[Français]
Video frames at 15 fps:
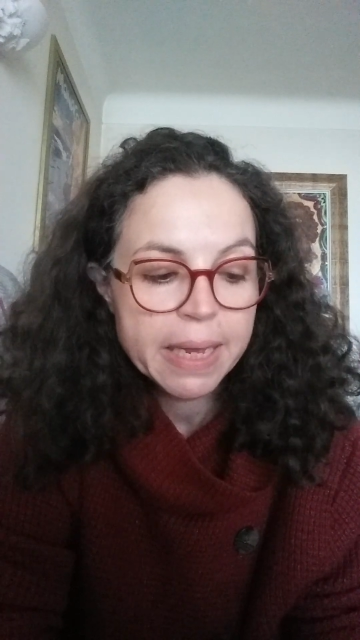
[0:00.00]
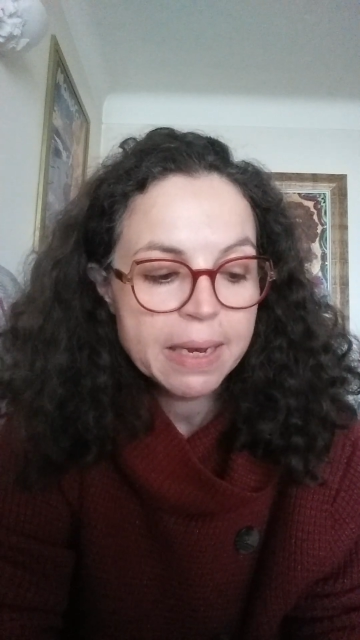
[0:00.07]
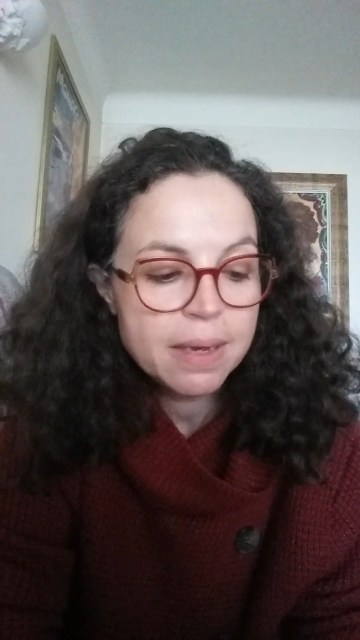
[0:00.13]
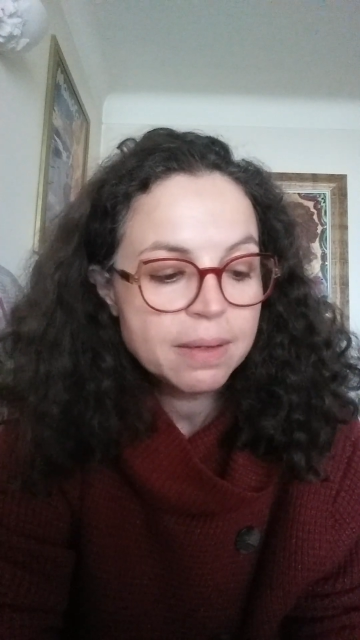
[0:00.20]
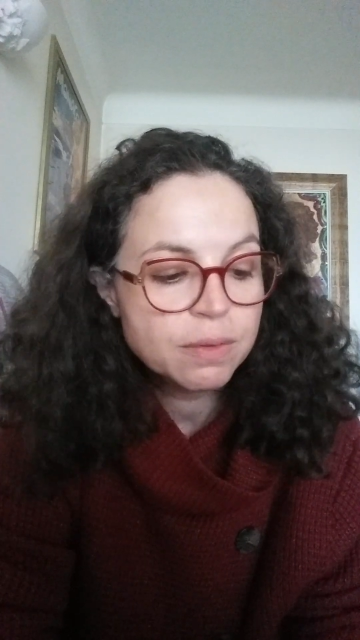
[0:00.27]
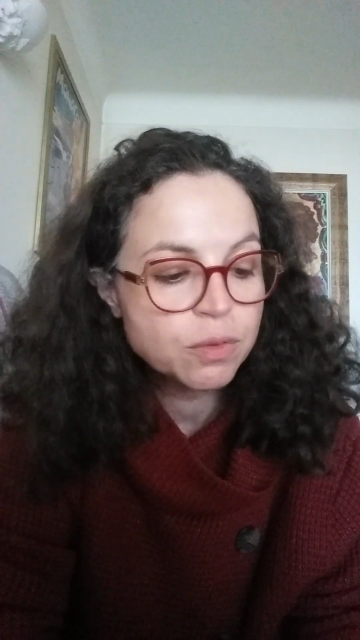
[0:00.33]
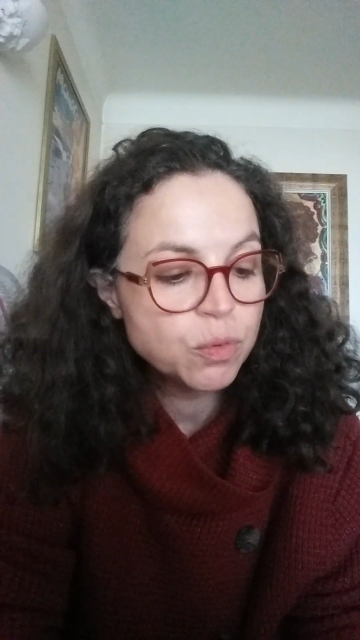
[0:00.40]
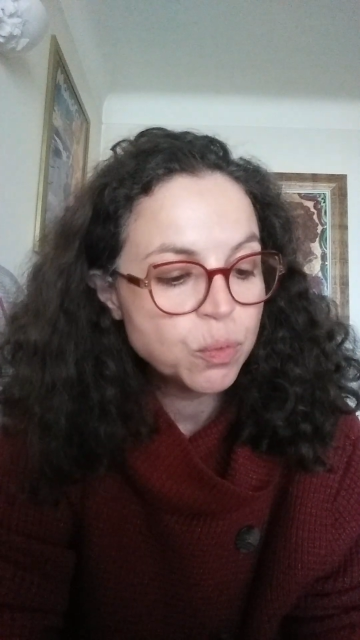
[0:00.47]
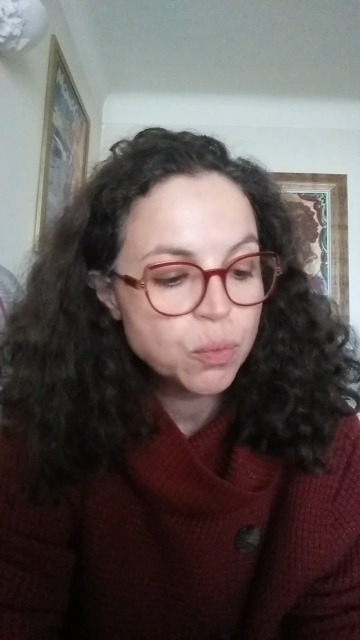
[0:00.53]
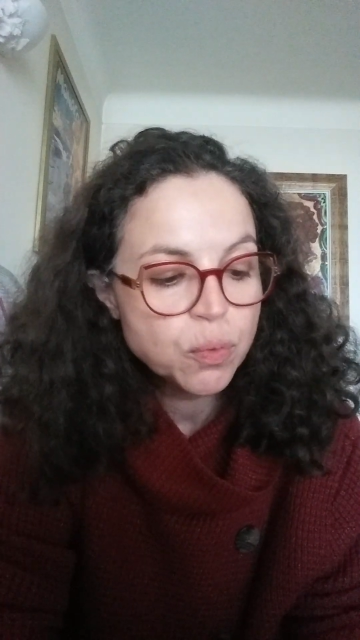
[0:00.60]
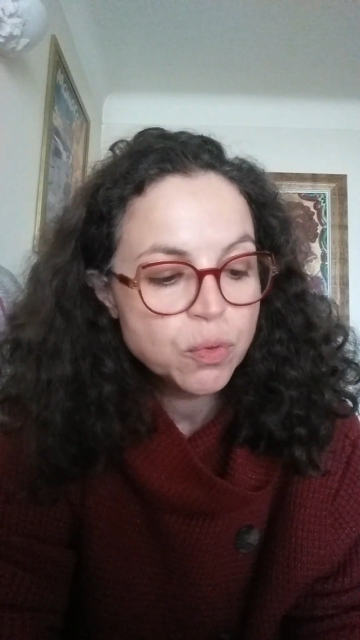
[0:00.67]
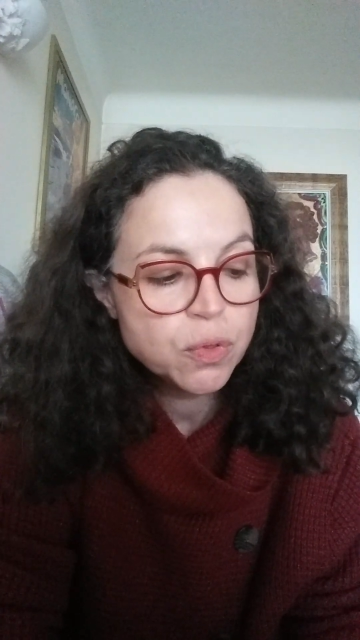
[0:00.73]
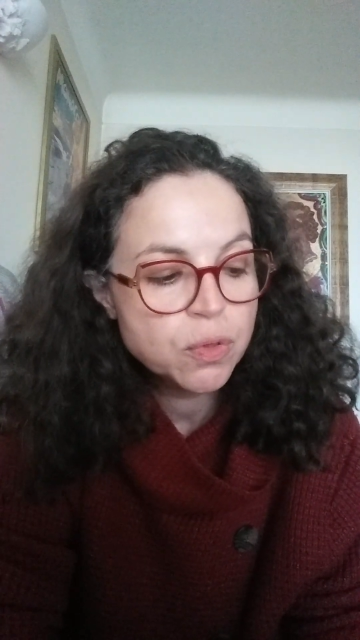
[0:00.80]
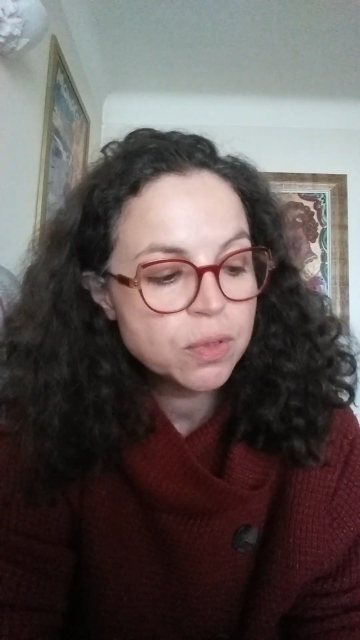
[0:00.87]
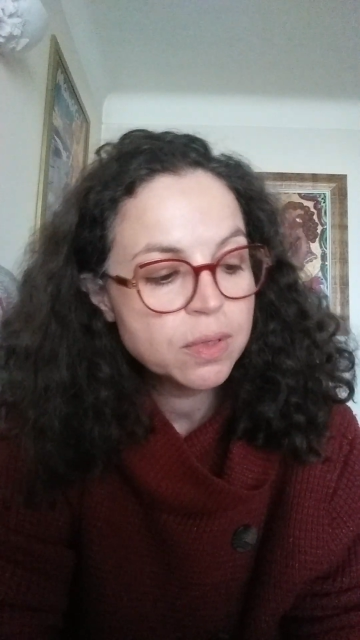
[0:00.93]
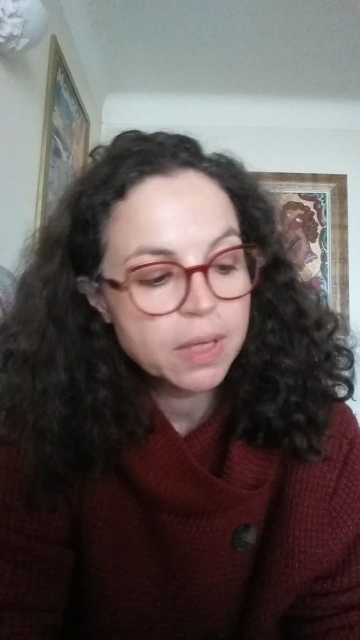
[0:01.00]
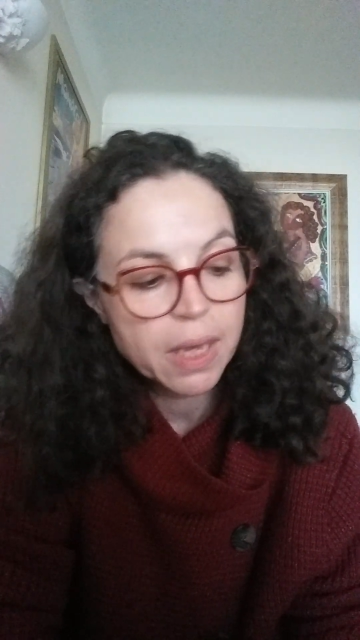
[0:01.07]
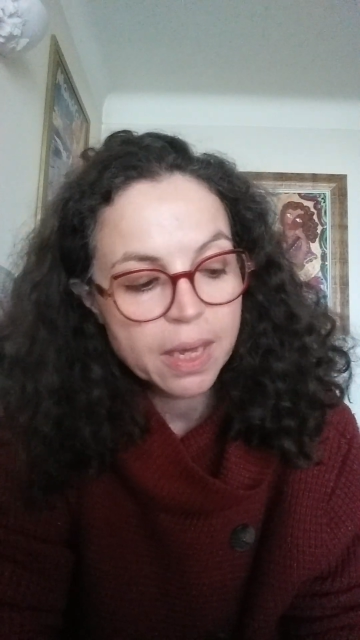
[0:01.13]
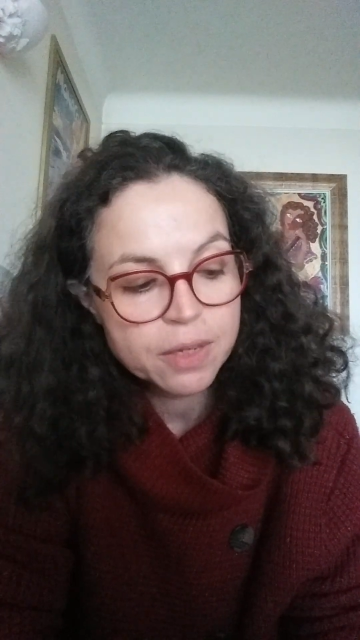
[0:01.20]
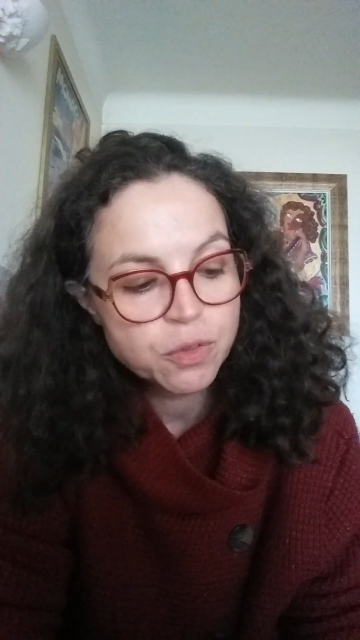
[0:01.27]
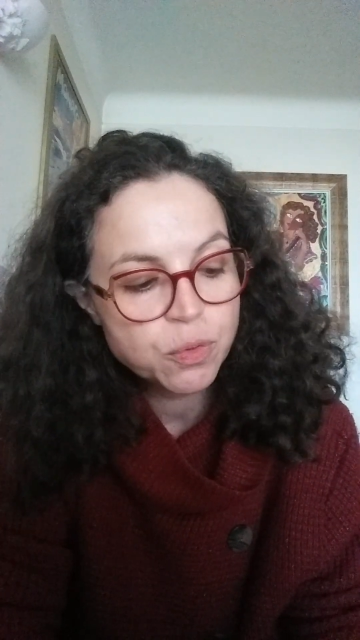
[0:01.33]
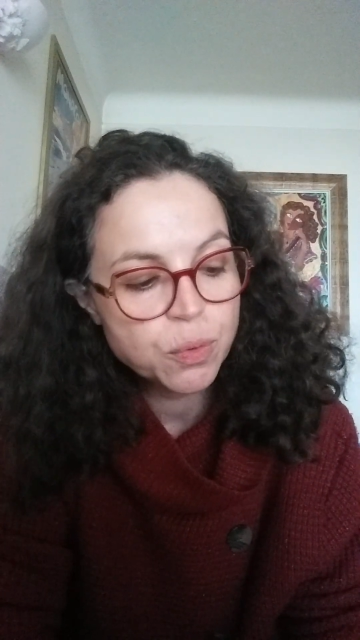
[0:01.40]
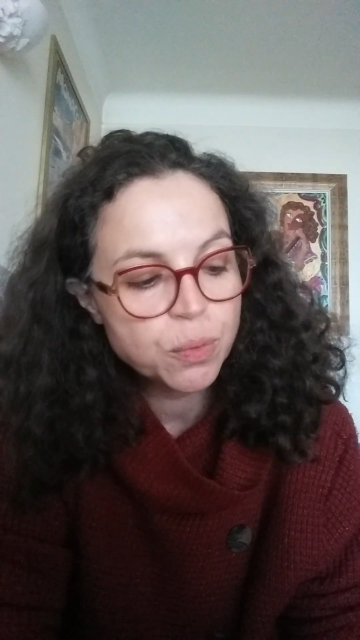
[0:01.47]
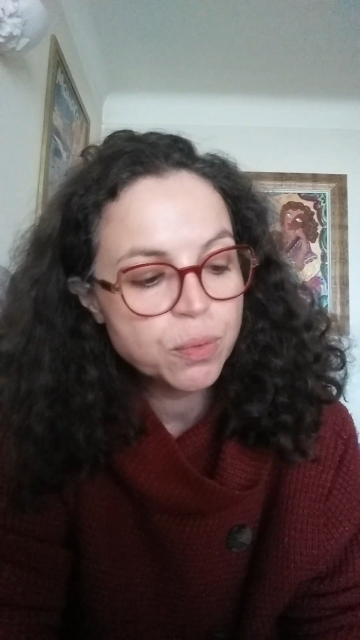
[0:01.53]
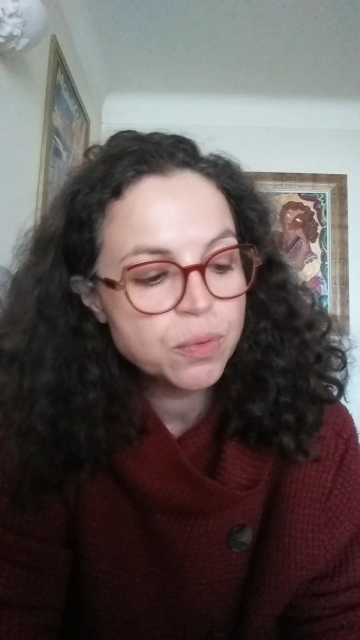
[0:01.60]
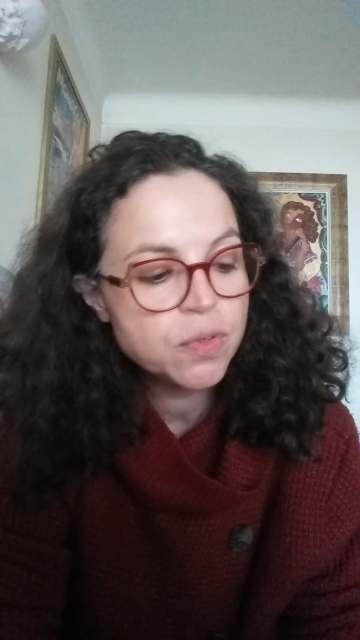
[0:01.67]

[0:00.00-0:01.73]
douce, gracieuse,